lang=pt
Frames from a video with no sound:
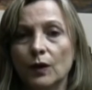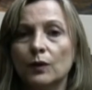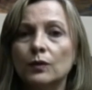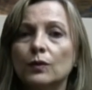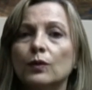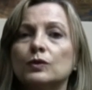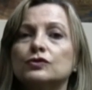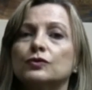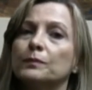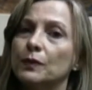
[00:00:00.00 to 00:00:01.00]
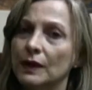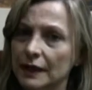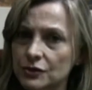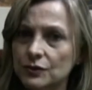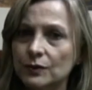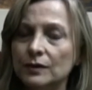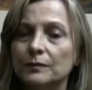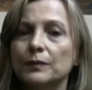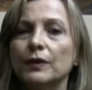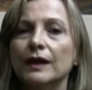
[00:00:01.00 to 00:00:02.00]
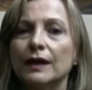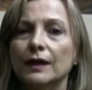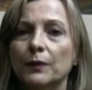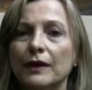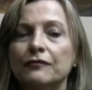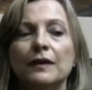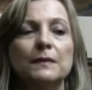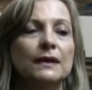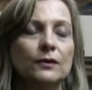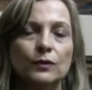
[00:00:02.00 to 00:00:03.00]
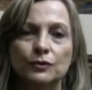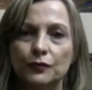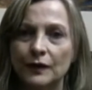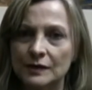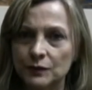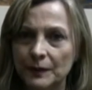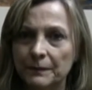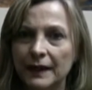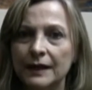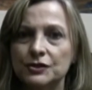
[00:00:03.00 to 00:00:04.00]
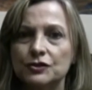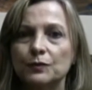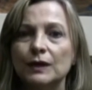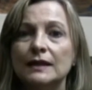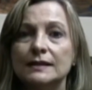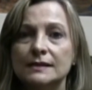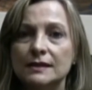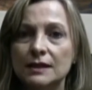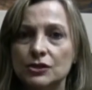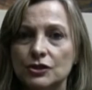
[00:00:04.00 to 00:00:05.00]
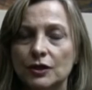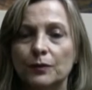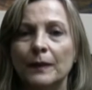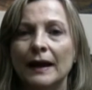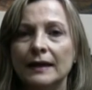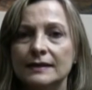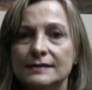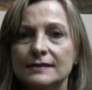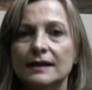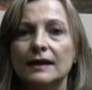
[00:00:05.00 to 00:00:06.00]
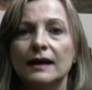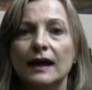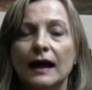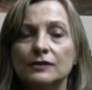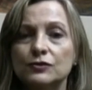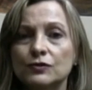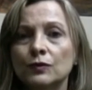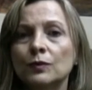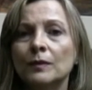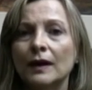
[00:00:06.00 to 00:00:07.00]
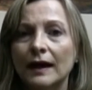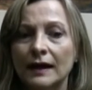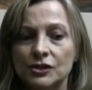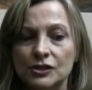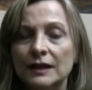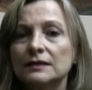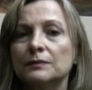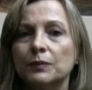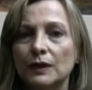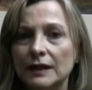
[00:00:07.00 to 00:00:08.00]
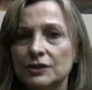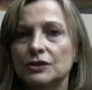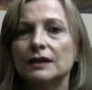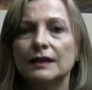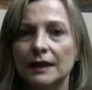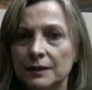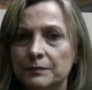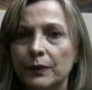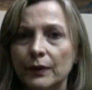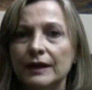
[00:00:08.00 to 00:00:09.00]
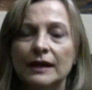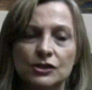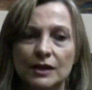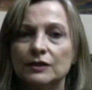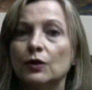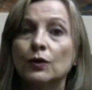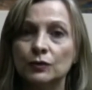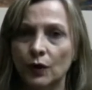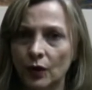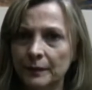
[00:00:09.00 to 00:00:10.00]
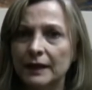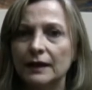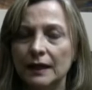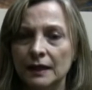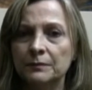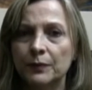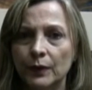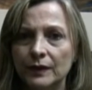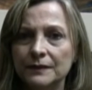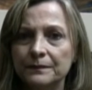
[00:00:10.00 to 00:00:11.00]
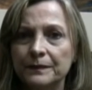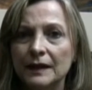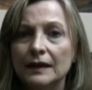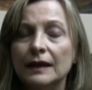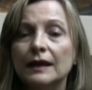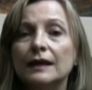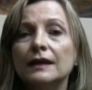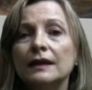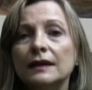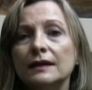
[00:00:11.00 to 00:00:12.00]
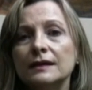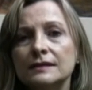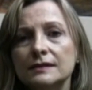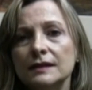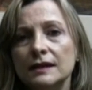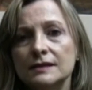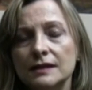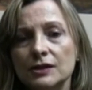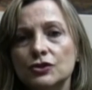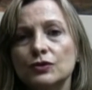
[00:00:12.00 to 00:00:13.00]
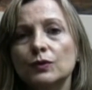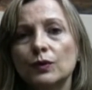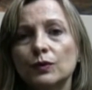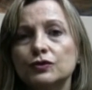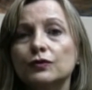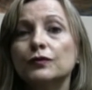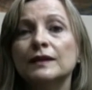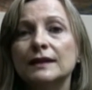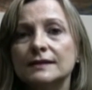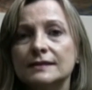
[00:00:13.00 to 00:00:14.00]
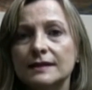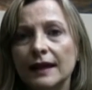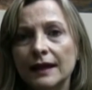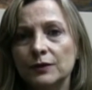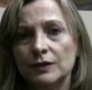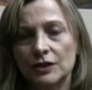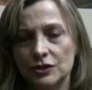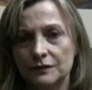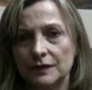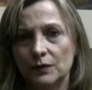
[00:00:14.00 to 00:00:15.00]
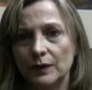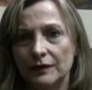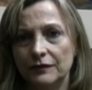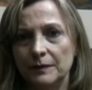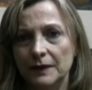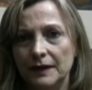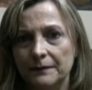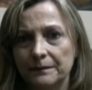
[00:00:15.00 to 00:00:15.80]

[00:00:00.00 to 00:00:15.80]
Um custo político, porque o FMI, quando faz um empréstimo, ele exige que o país assuma a agenda política que ele impõe, a agenda econômica que ele impõe e, e existe o custo financeiro da dívida com a FMI.